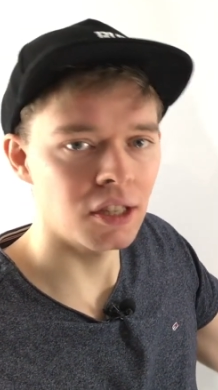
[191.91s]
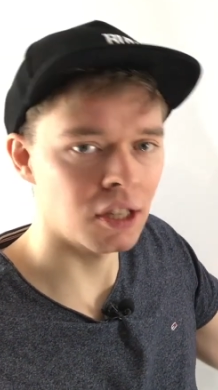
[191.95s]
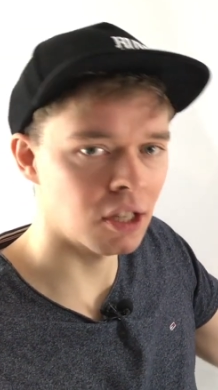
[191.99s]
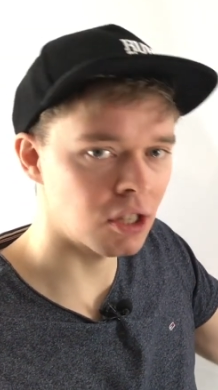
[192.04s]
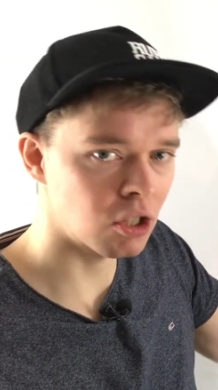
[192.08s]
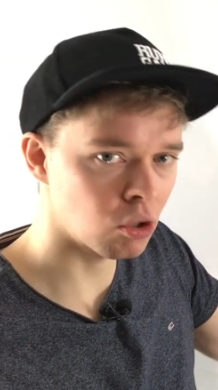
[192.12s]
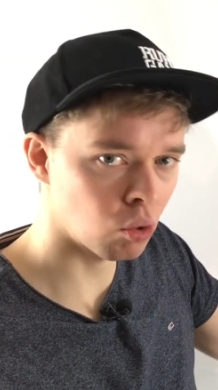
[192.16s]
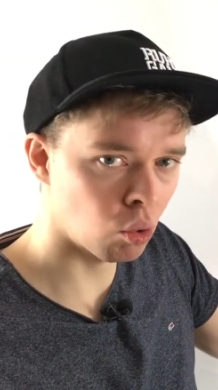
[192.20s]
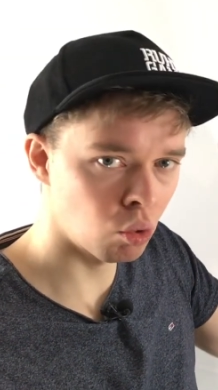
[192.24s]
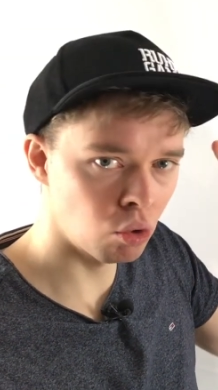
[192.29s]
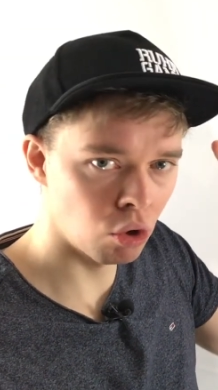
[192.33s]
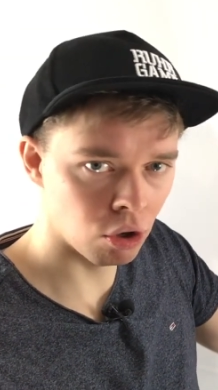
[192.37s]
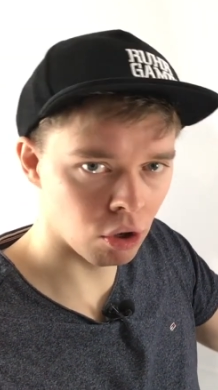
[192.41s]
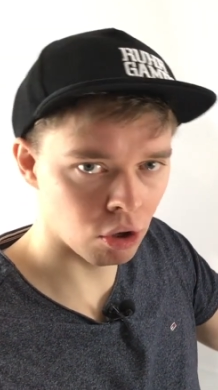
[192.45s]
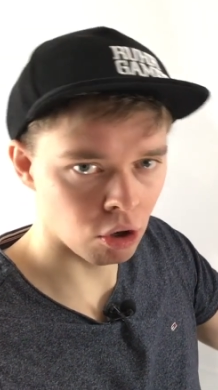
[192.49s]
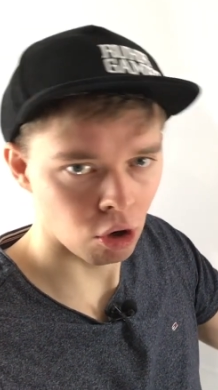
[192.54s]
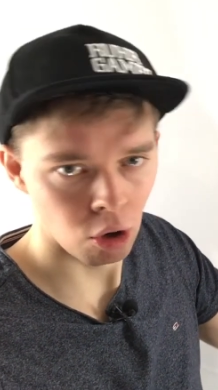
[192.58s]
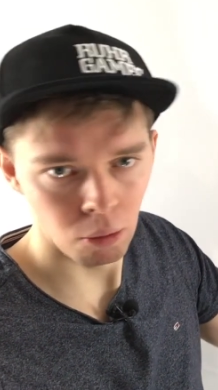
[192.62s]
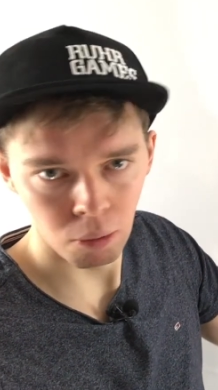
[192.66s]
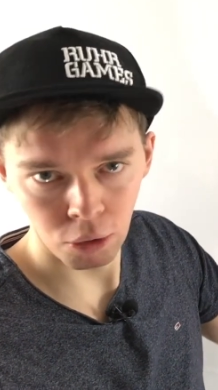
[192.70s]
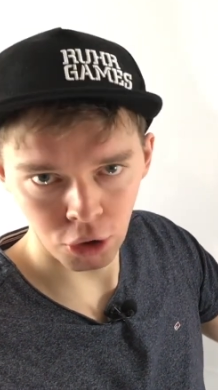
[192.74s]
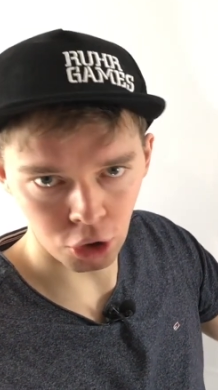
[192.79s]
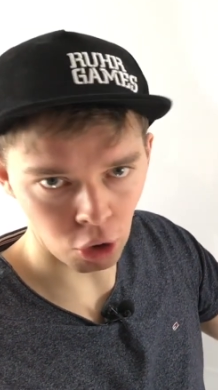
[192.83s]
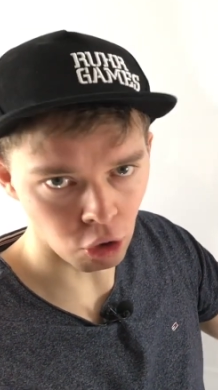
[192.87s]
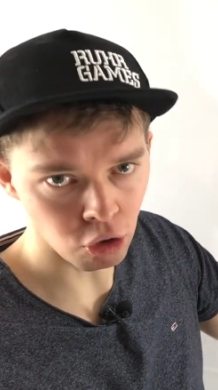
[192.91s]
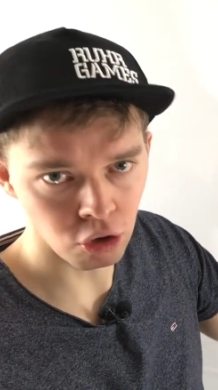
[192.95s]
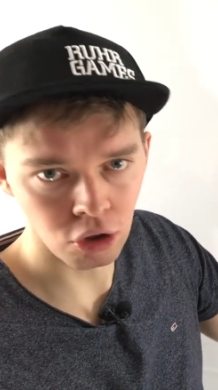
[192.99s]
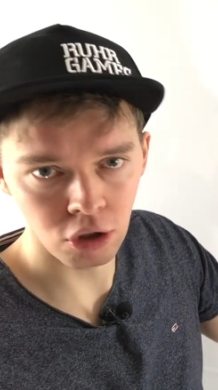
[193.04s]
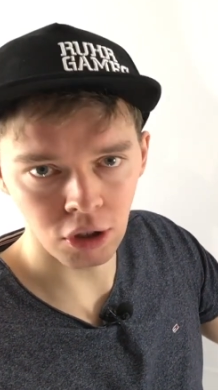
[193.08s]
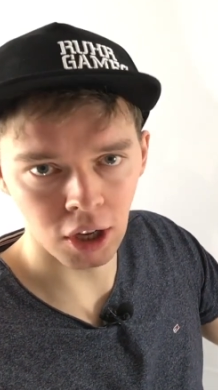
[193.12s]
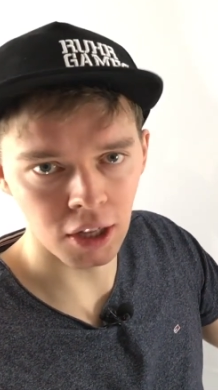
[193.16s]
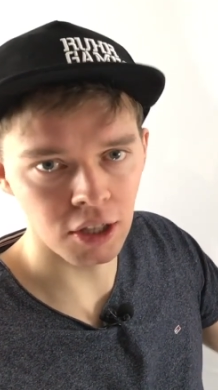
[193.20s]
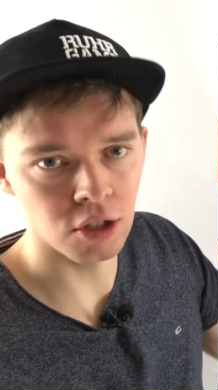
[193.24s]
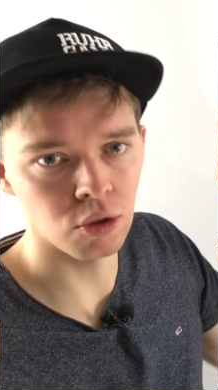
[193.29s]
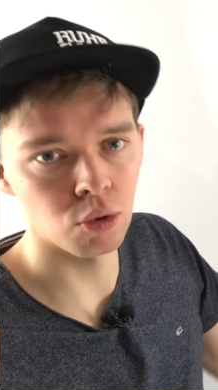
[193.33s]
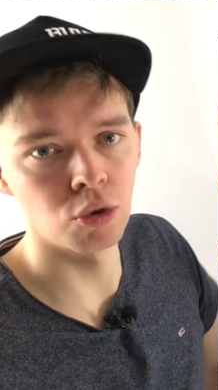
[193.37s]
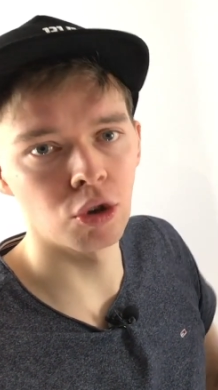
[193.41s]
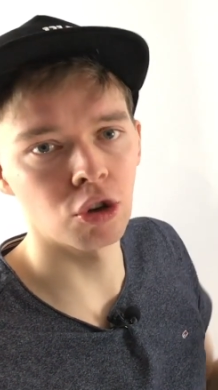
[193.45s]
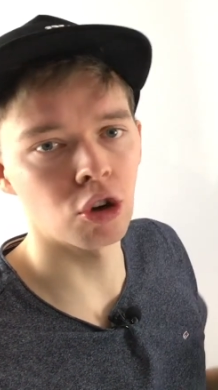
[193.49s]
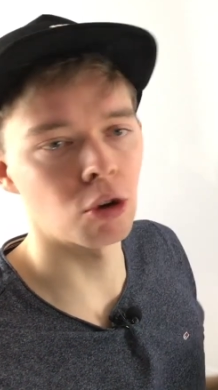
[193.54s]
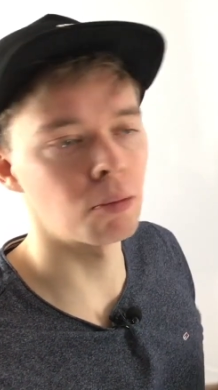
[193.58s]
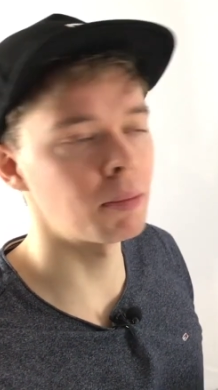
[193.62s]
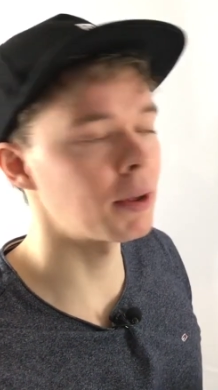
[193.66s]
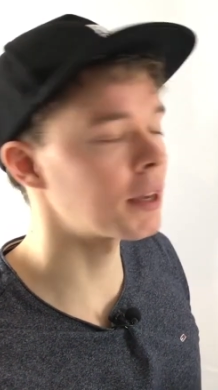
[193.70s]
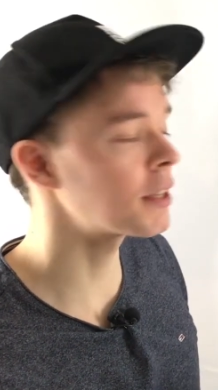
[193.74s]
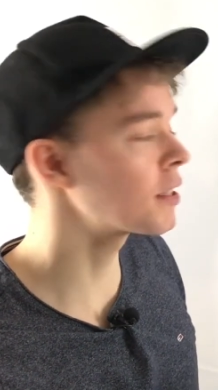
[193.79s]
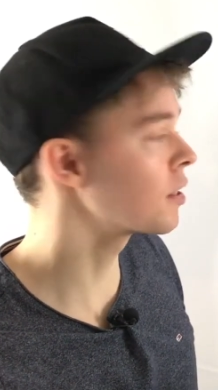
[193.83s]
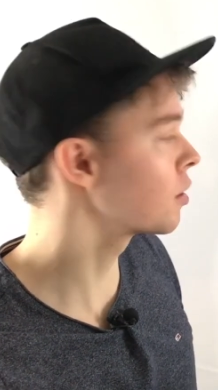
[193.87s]
jetzt ohne J, also ohne
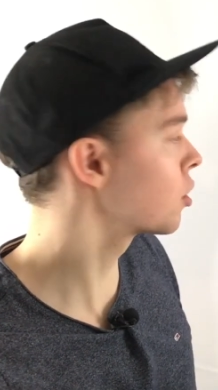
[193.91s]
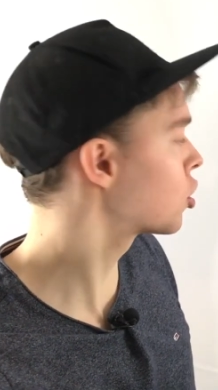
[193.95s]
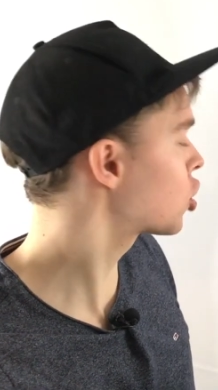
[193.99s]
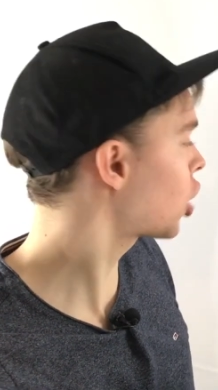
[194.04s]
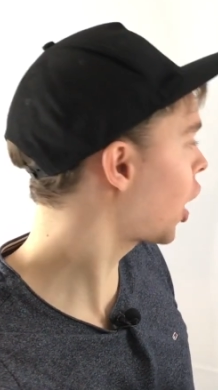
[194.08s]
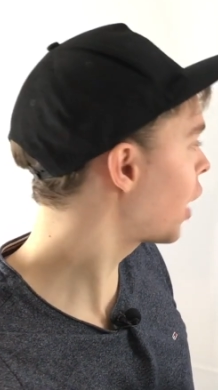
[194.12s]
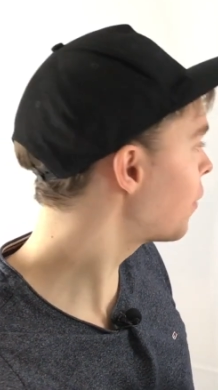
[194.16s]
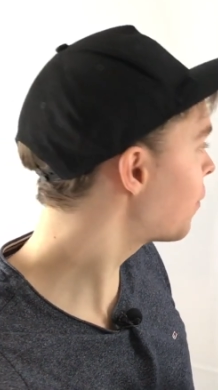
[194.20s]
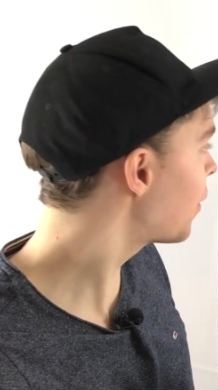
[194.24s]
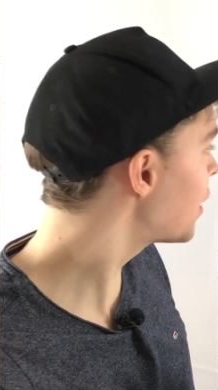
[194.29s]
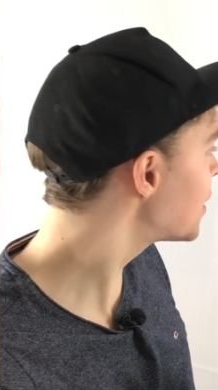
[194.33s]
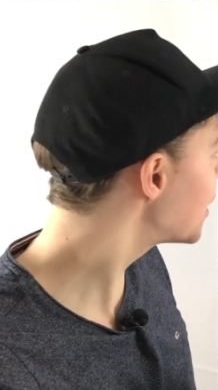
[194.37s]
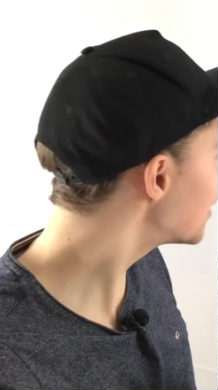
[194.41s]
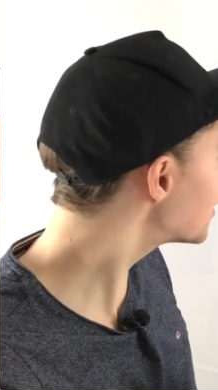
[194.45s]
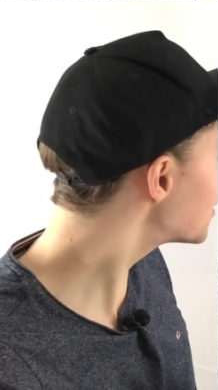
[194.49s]
komplexe Schreibweise